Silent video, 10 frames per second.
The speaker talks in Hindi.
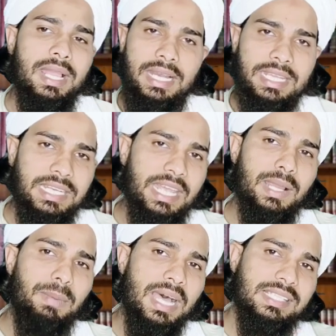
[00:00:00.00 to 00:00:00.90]
लेकिन
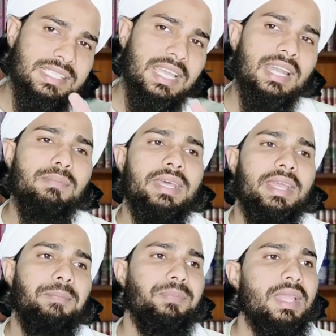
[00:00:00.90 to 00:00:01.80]
एक बात जहन में
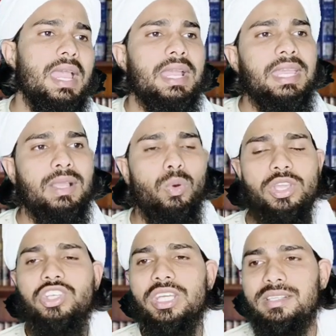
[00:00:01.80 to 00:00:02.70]
रहे कि
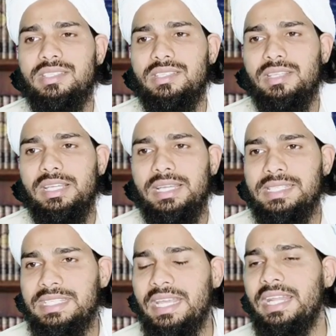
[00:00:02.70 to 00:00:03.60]
कोई शख्स
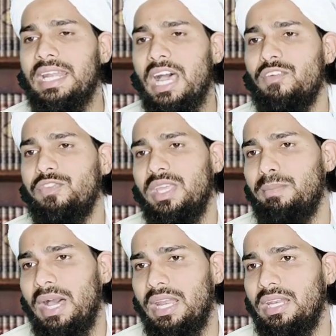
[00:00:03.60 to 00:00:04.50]
जेर नाफ के
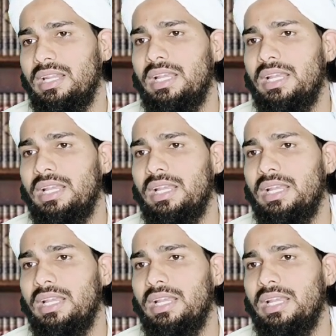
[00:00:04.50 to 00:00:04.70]
बाल